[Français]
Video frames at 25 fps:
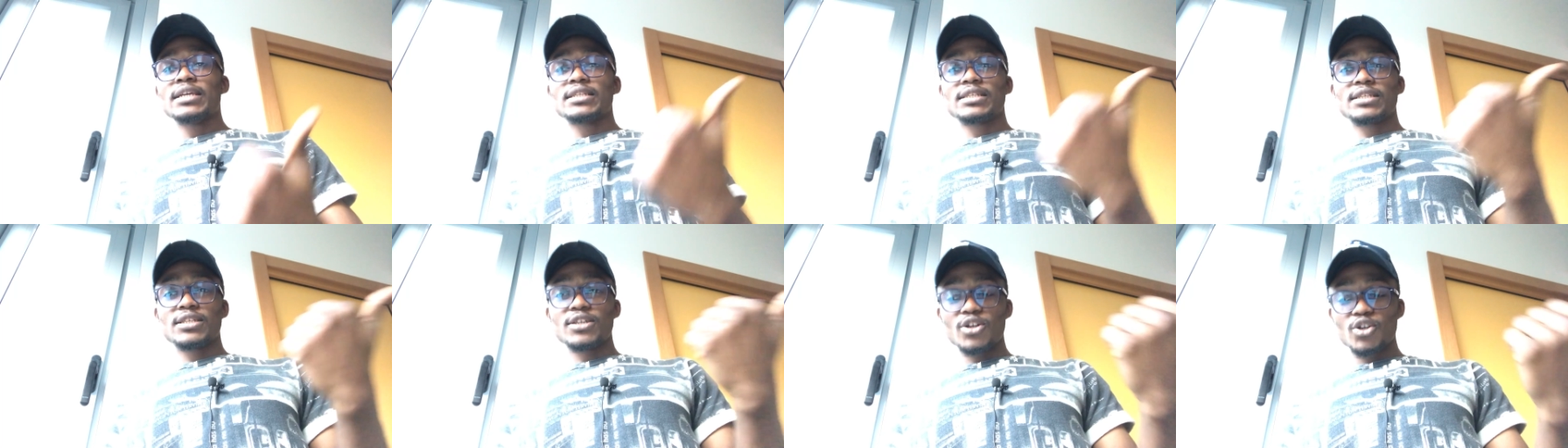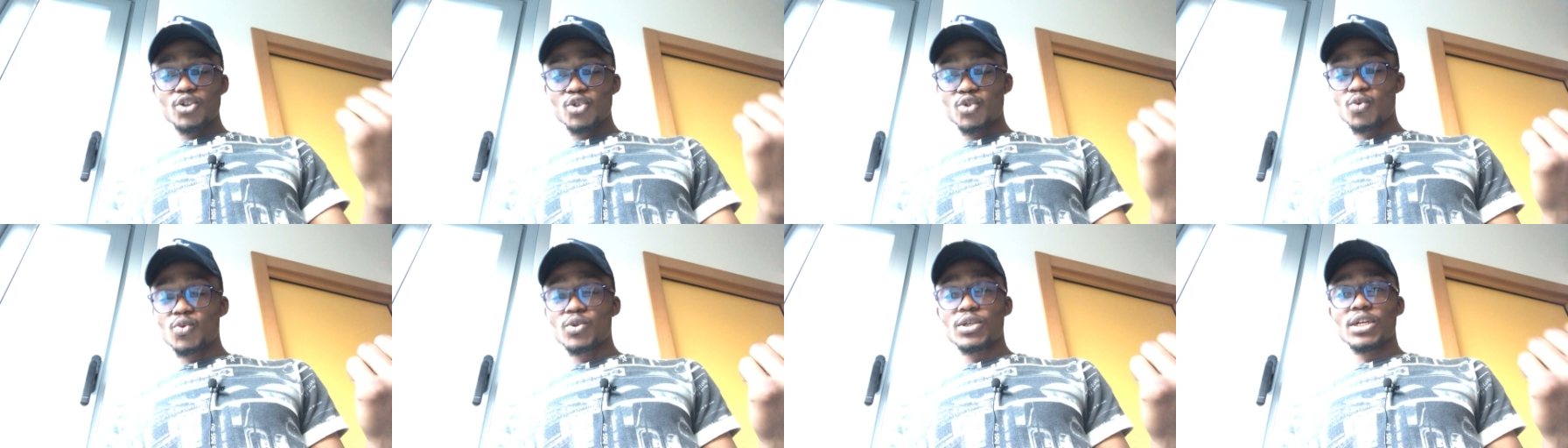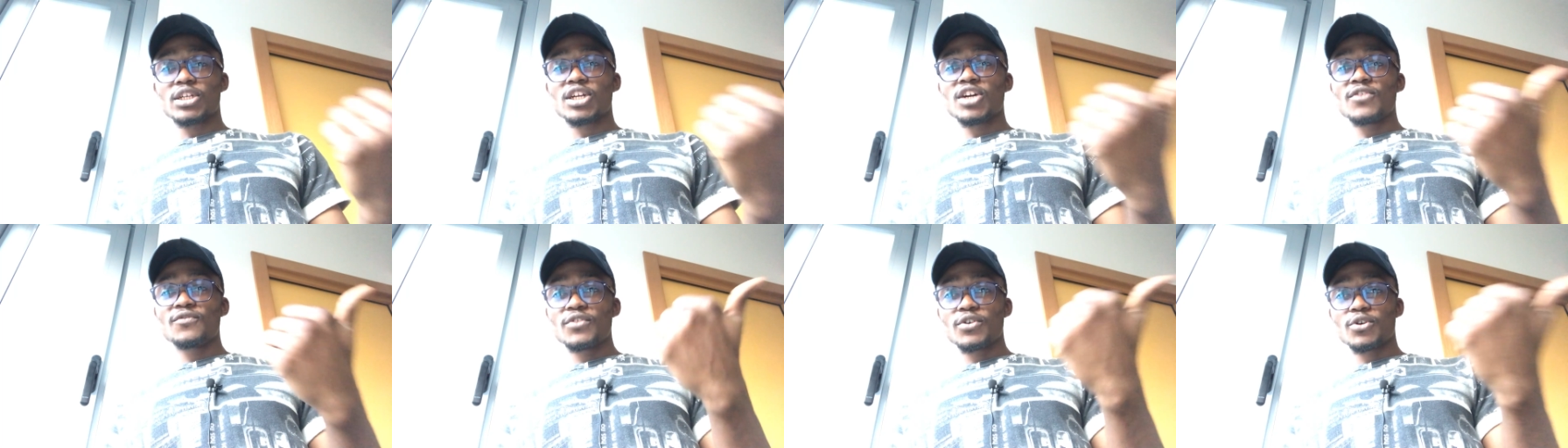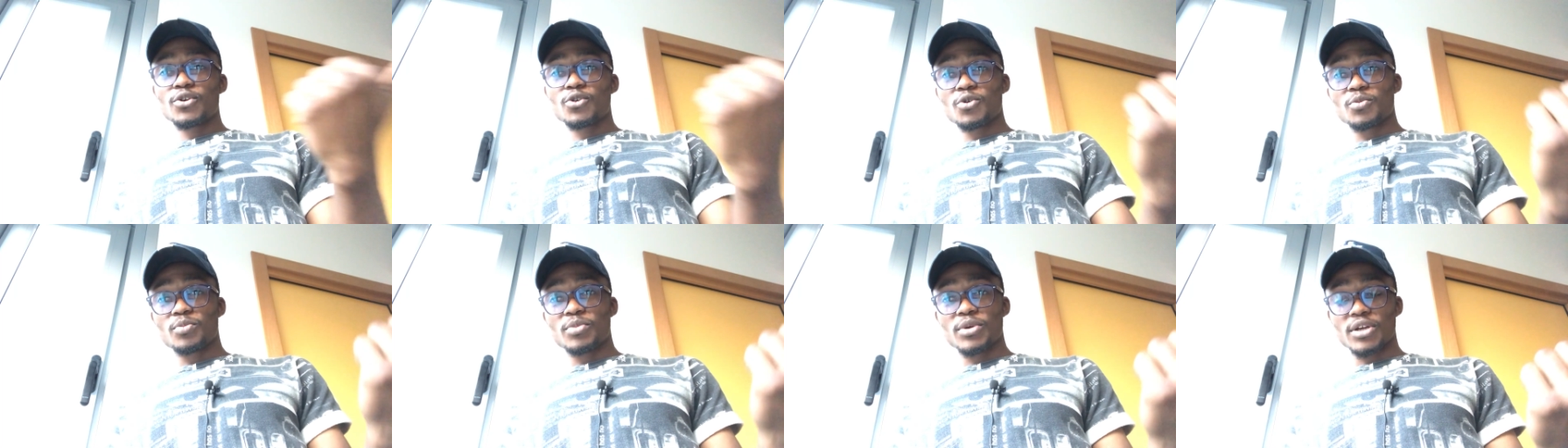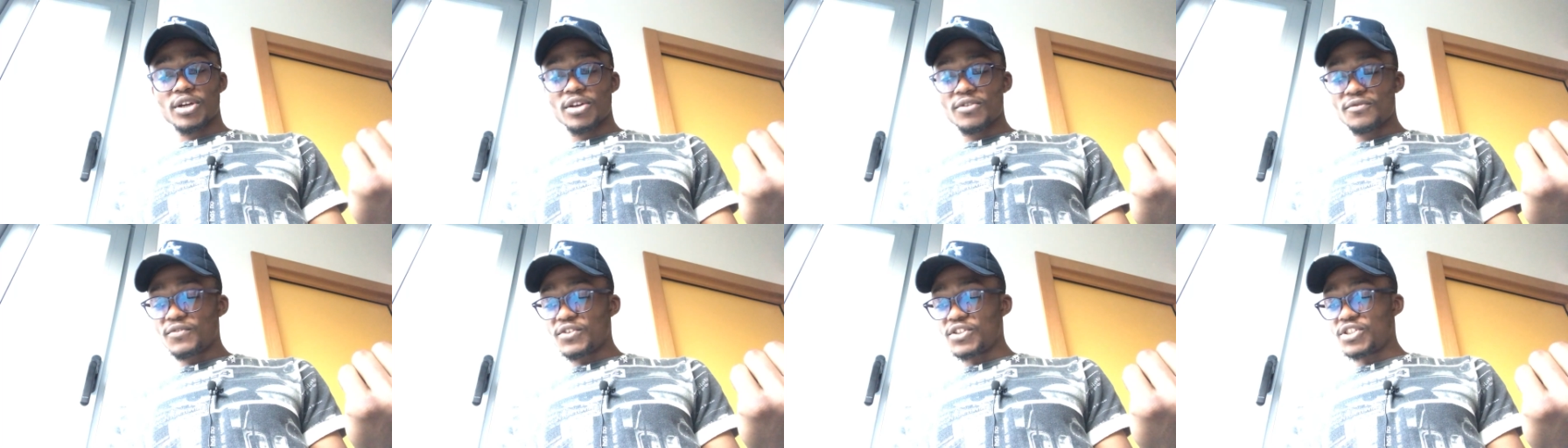si un jour quelqu'un veut
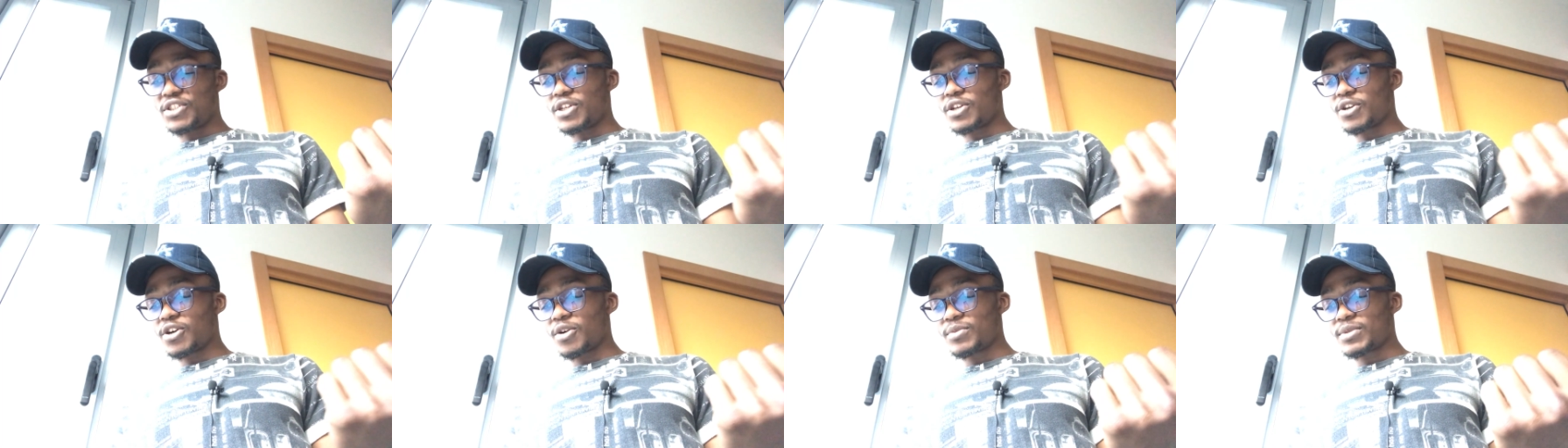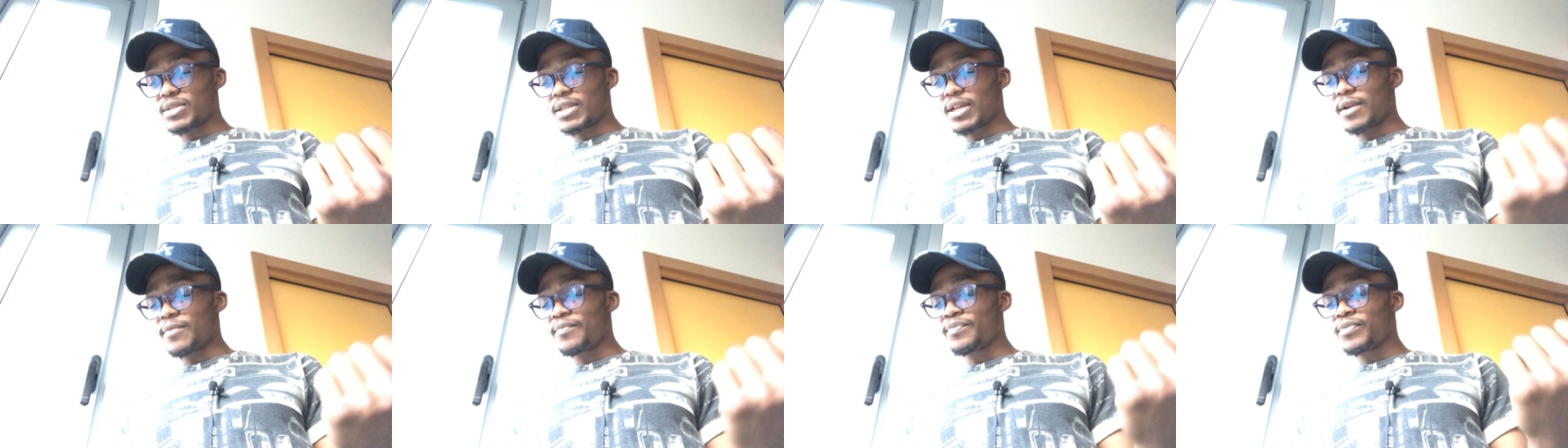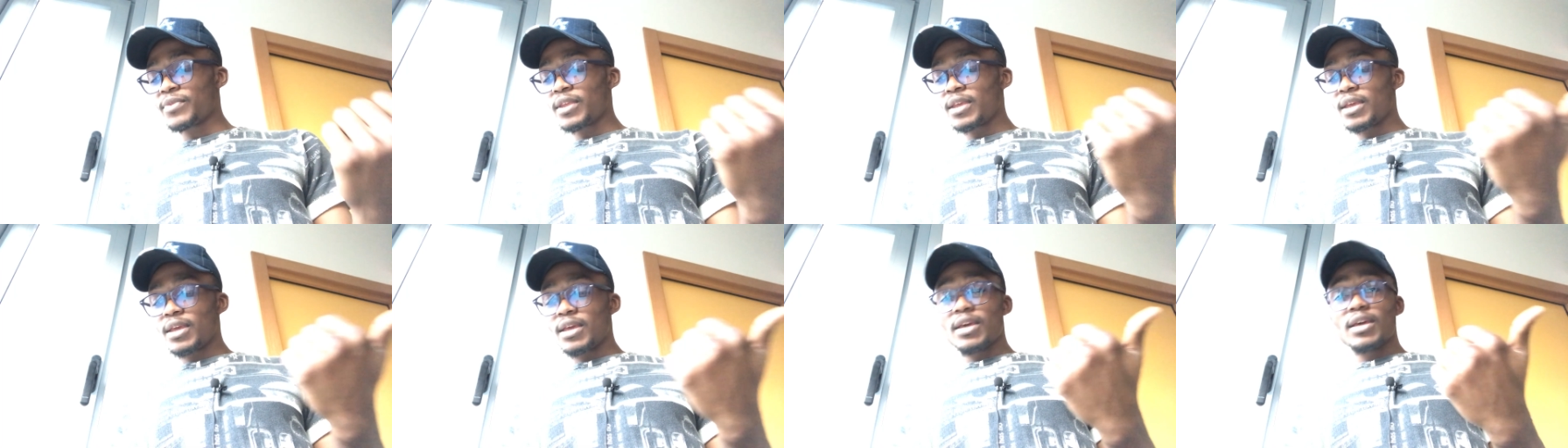récupérer un fichier comme ça,